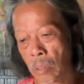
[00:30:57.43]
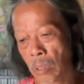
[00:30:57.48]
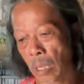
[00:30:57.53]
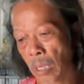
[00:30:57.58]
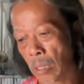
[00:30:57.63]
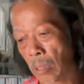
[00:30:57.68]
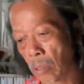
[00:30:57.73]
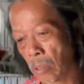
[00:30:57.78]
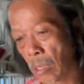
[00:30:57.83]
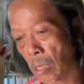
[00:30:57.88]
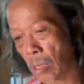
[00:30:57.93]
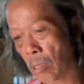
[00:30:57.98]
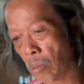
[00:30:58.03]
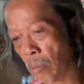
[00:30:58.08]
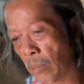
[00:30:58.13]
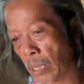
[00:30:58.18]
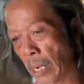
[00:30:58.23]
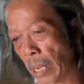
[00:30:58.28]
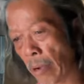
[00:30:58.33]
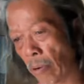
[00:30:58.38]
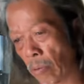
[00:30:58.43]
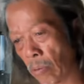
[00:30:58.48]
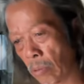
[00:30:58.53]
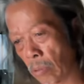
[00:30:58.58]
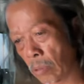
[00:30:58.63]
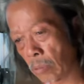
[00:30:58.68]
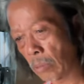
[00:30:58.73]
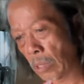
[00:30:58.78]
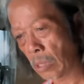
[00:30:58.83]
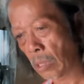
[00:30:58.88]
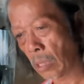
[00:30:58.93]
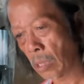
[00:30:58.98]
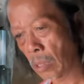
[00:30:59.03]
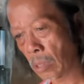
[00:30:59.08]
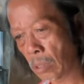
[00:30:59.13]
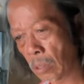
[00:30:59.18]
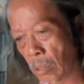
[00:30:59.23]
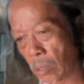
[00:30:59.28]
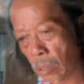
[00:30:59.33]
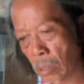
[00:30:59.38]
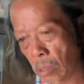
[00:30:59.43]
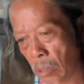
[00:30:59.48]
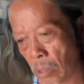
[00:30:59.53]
thế tôi vậy tôi mới đẻo bức tượng